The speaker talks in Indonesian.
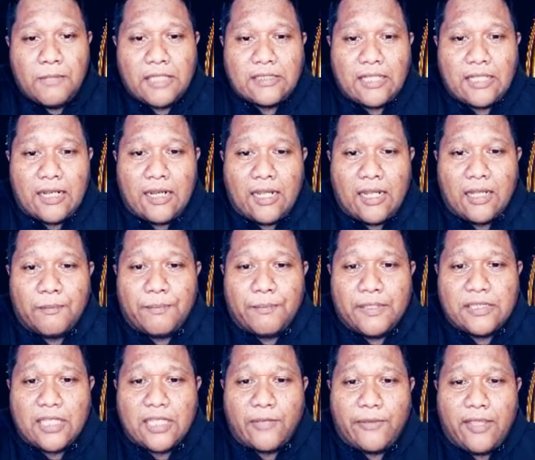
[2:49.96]
Mas cara
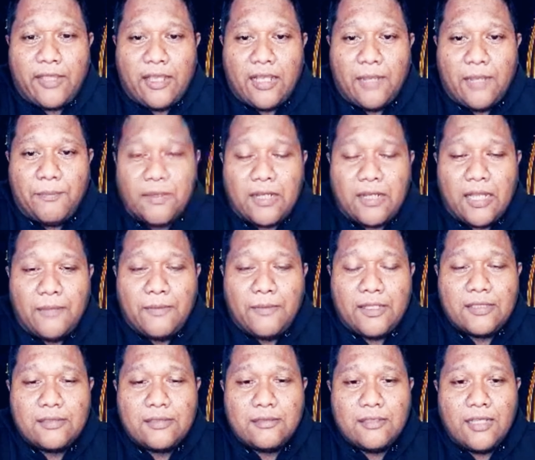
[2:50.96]
nanggepin cewek yang nggak peka
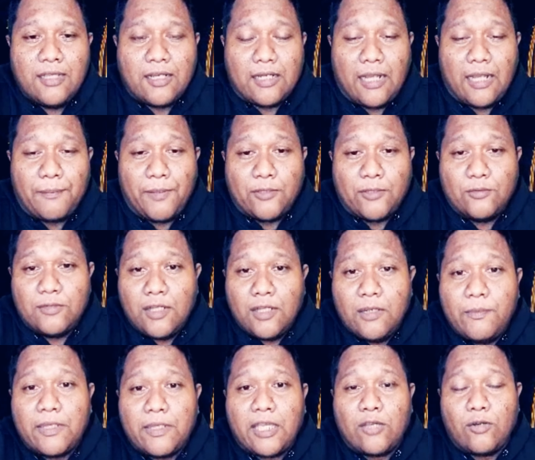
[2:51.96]
mas, ya kenapa
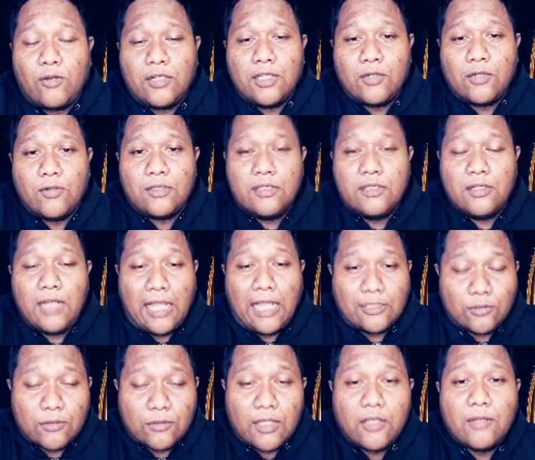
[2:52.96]
juga lo pakai kode-kode
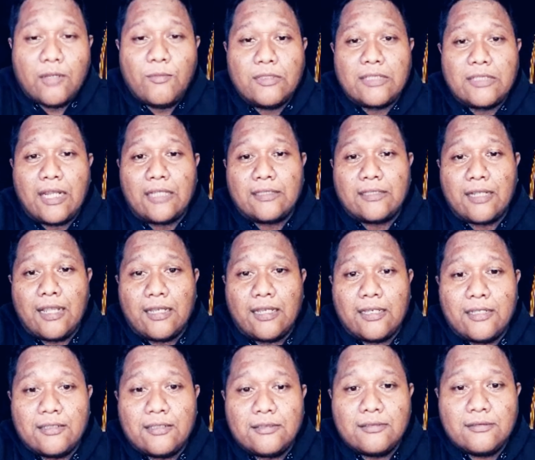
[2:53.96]
langsung aja ngomong
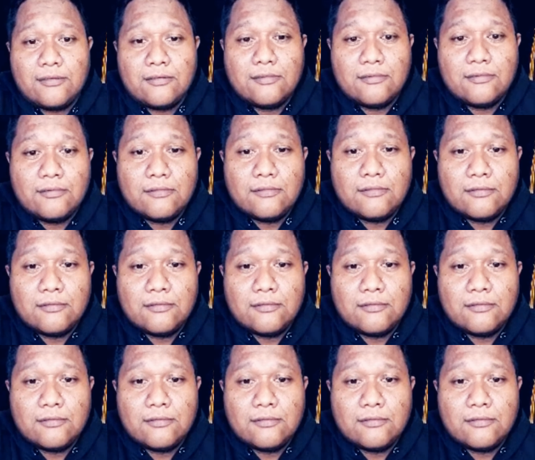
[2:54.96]
terang-terangan